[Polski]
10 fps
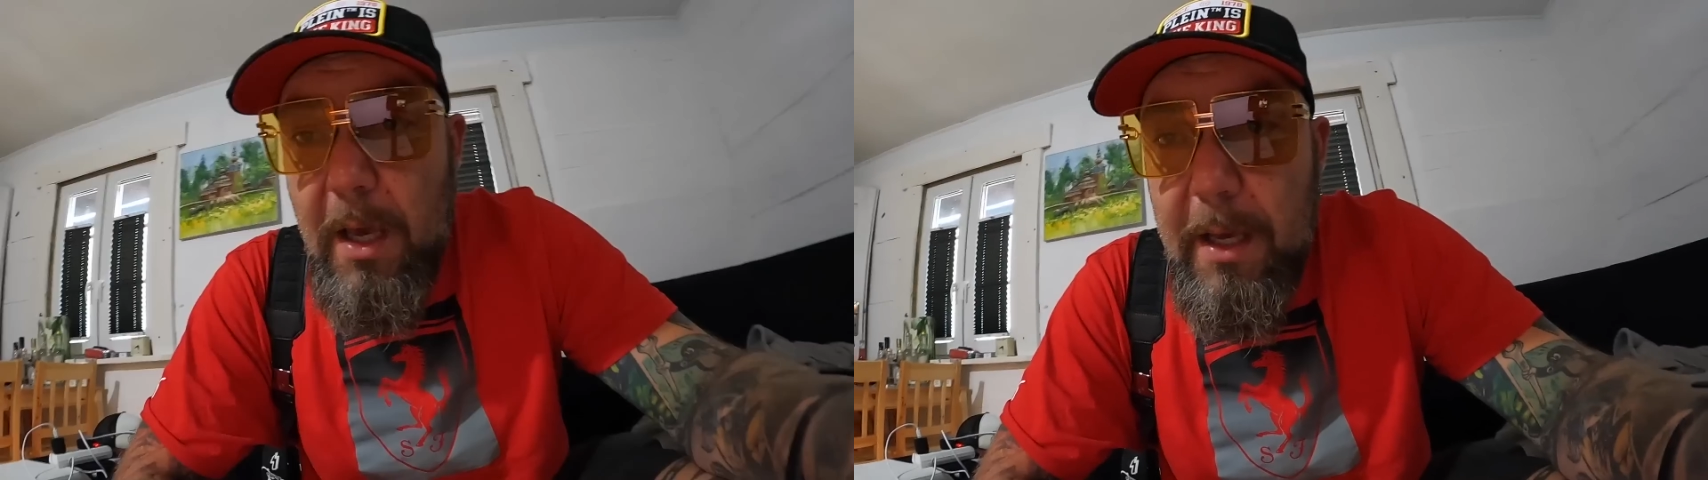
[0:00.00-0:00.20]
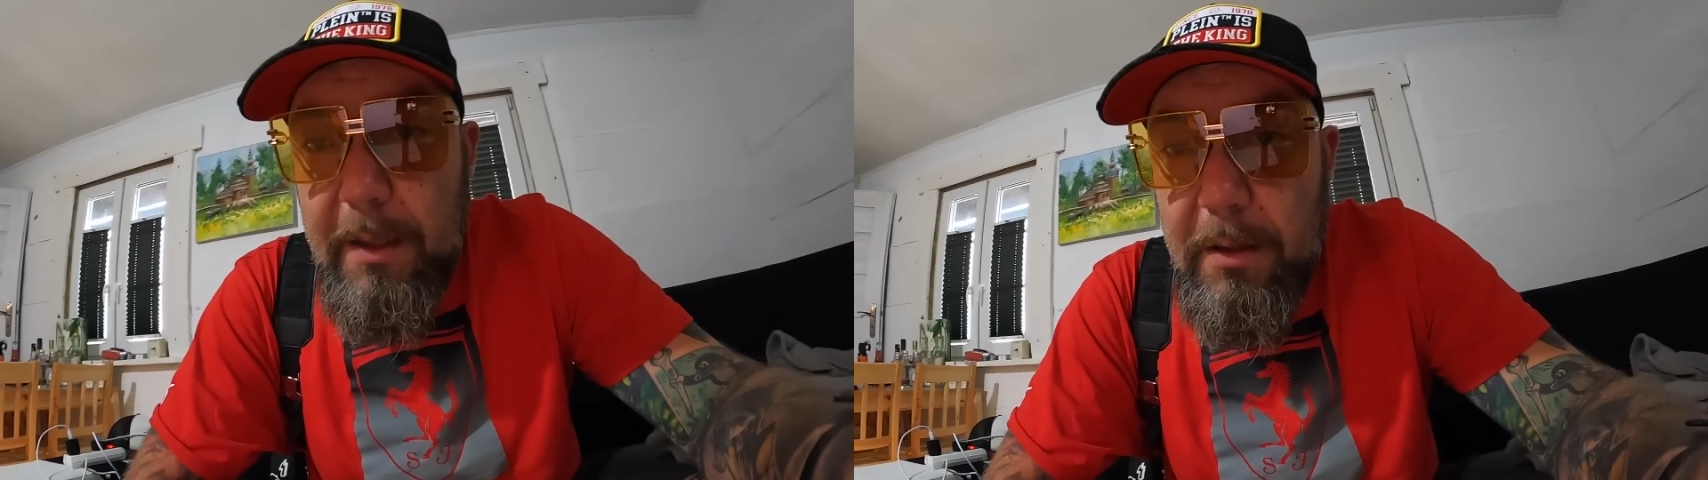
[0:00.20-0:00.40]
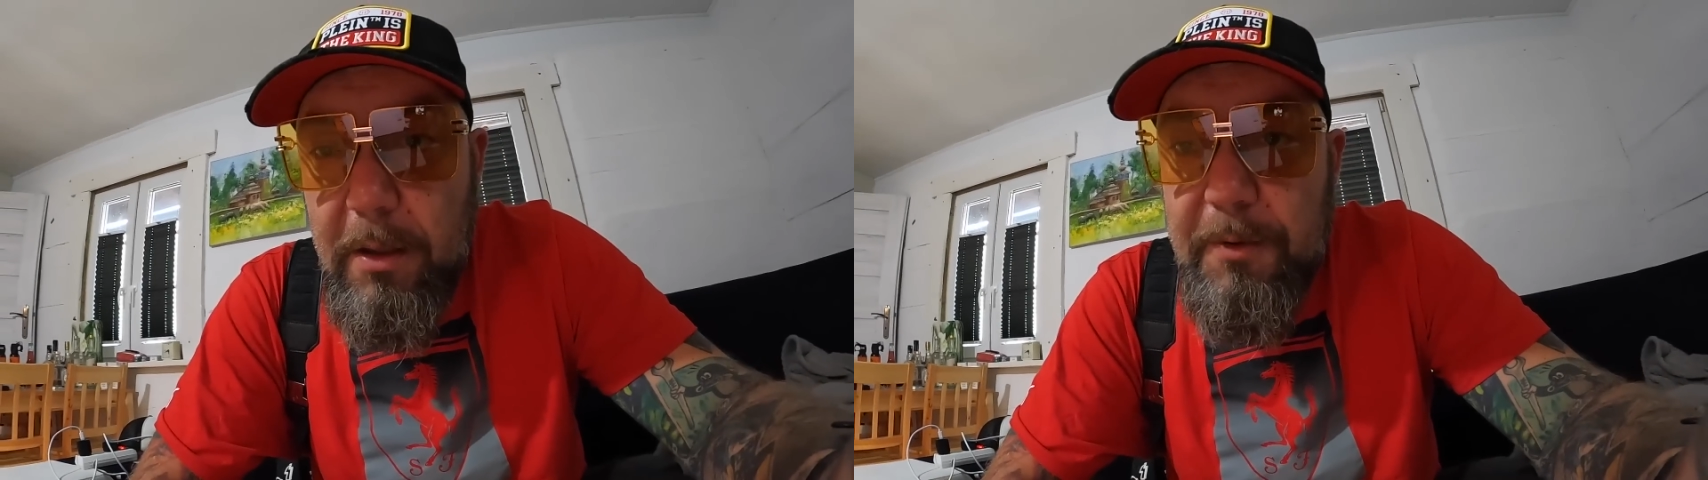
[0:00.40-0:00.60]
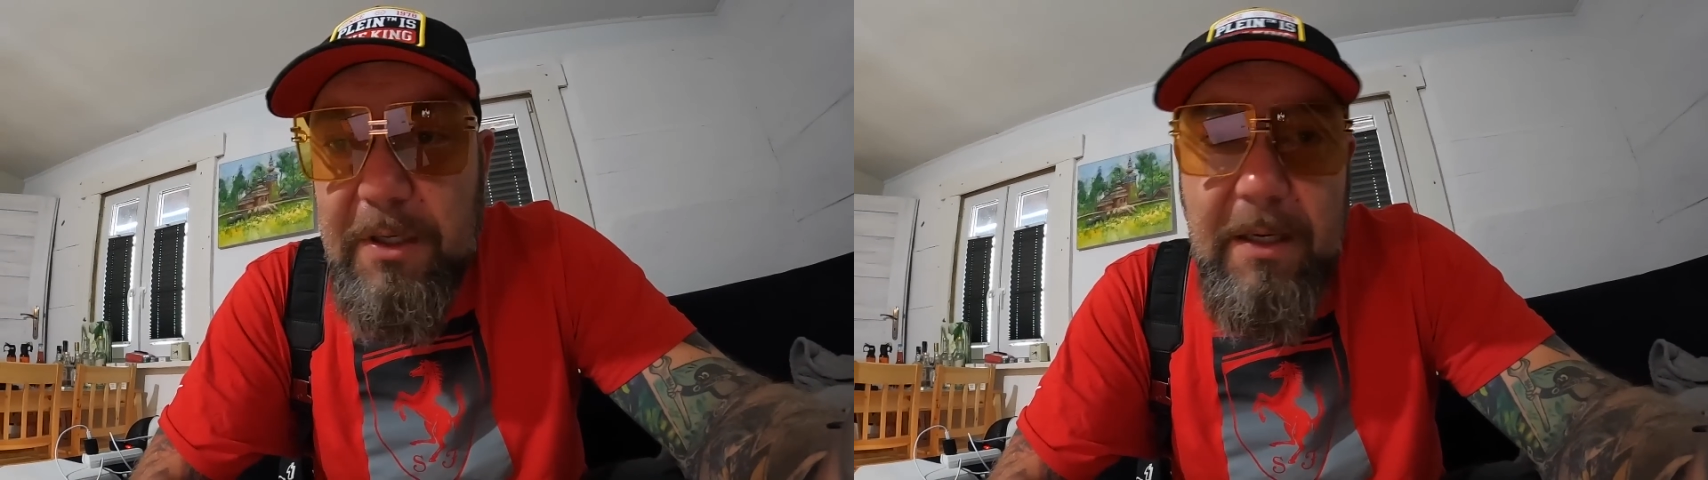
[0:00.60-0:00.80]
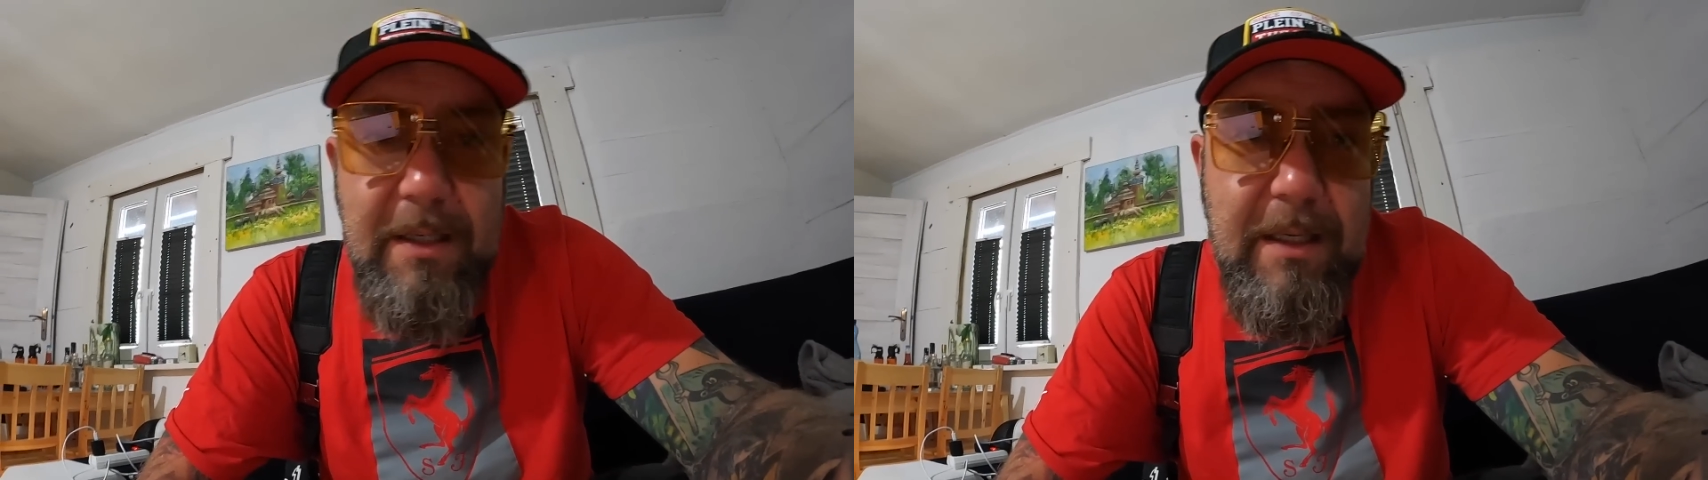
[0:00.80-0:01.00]
E,
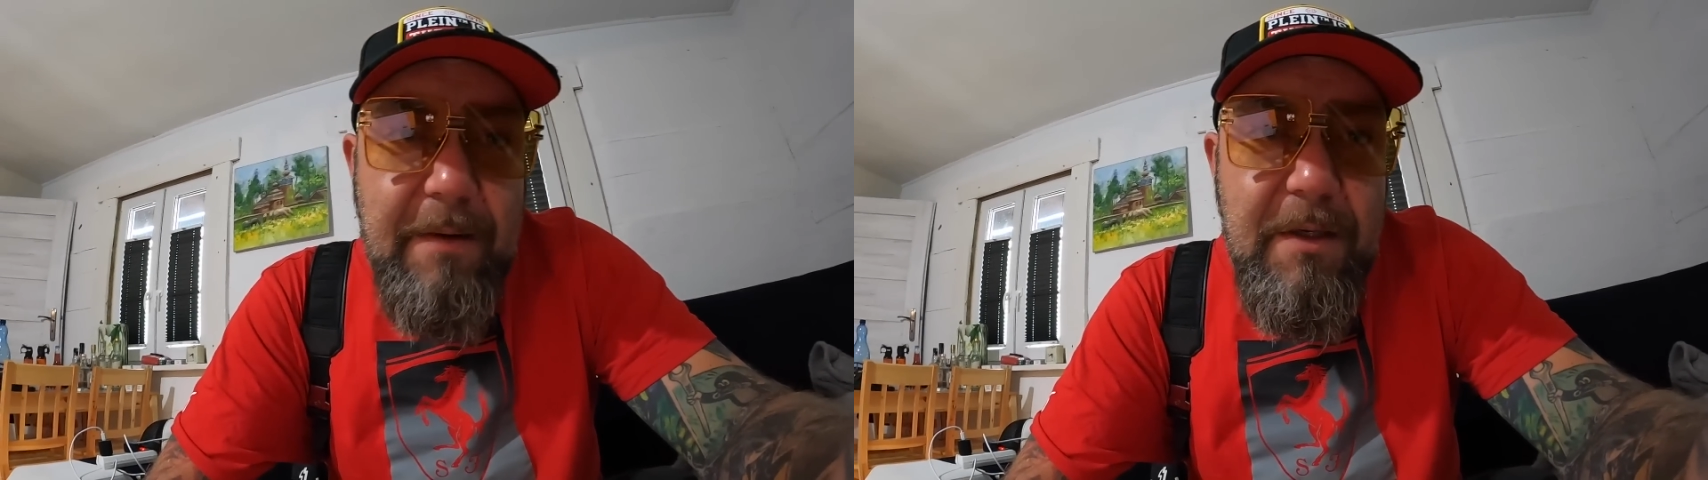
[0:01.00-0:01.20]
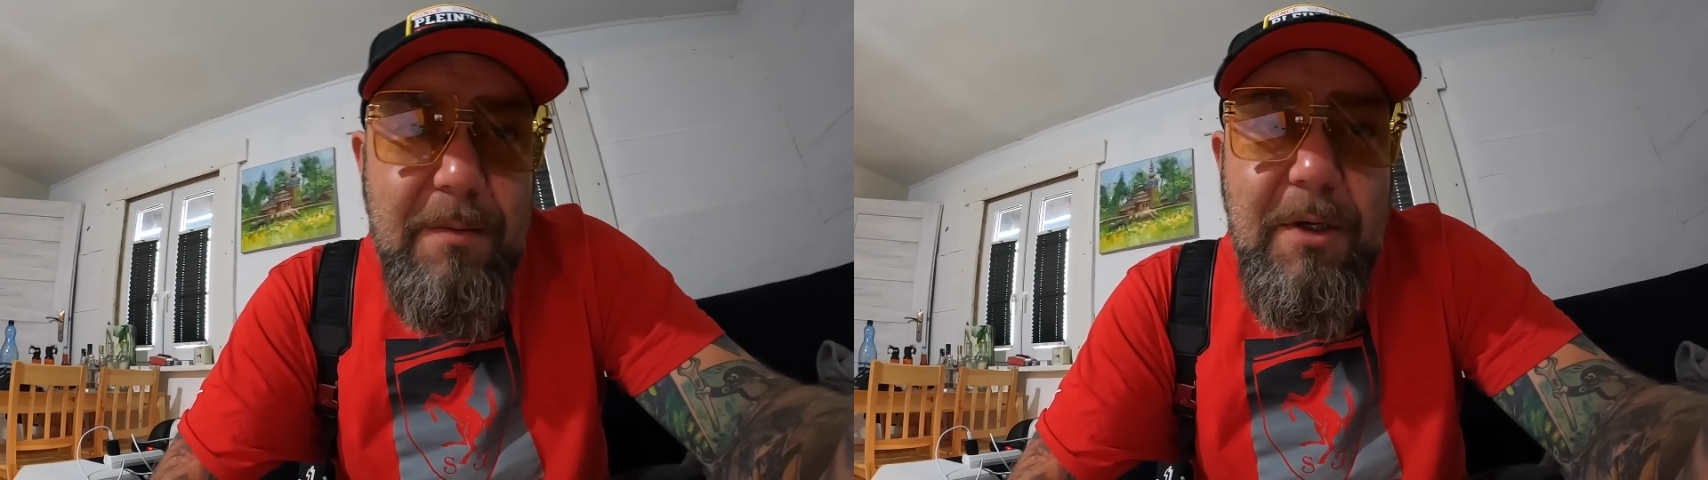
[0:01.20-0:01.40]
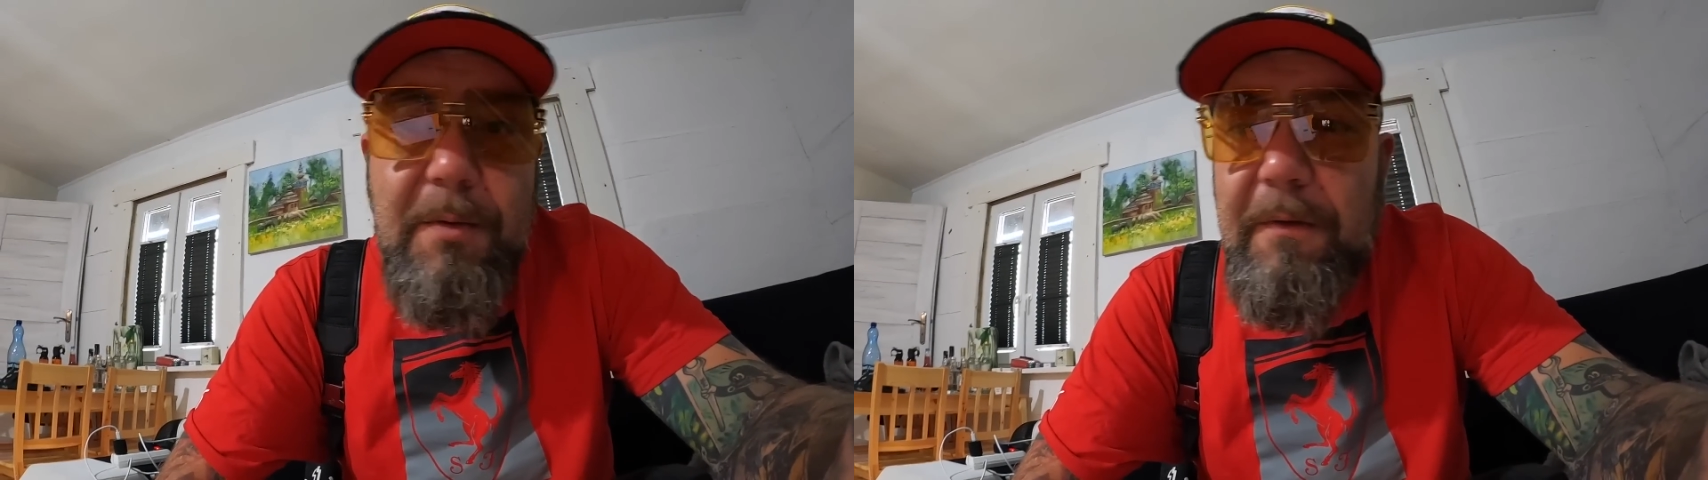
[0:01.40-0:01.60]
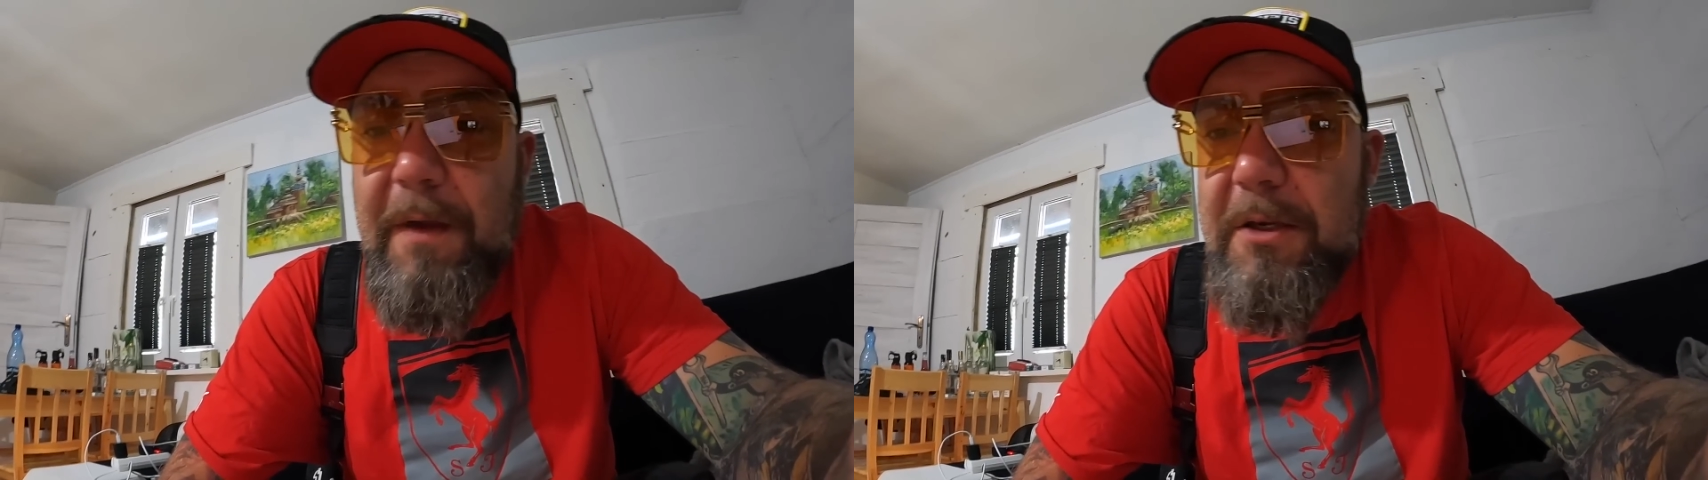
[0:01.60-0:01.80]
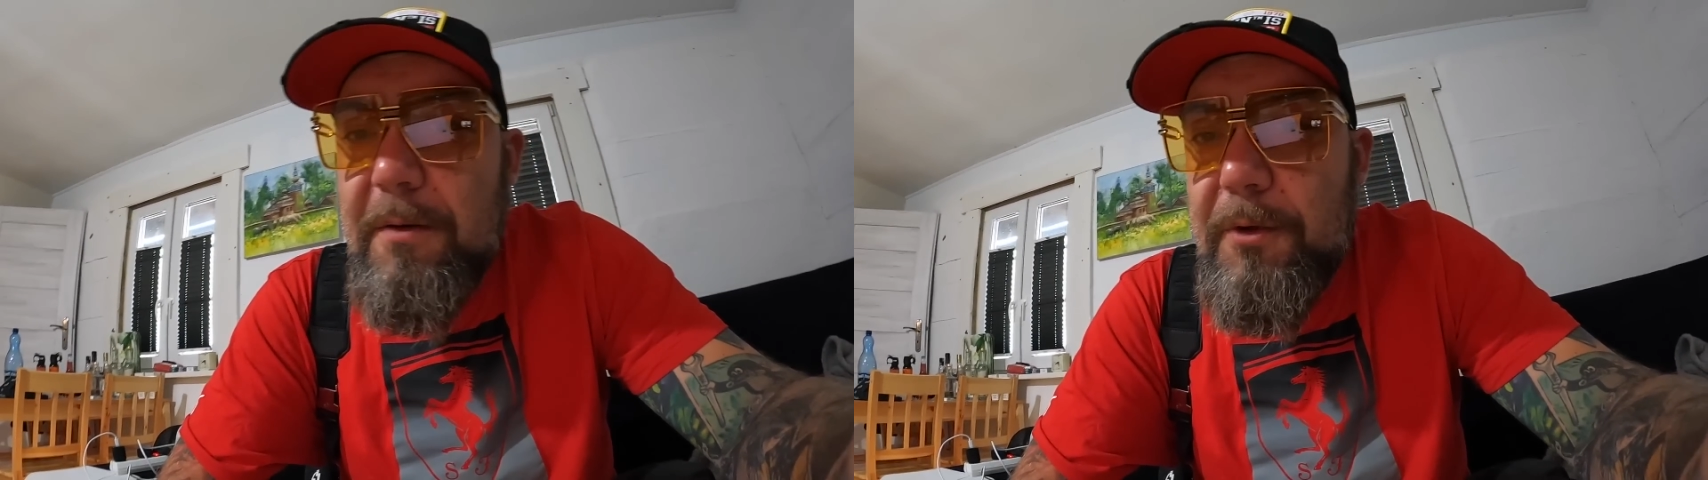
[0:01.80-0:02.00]
dobrze, zaraz widzimy się przy Fiacie,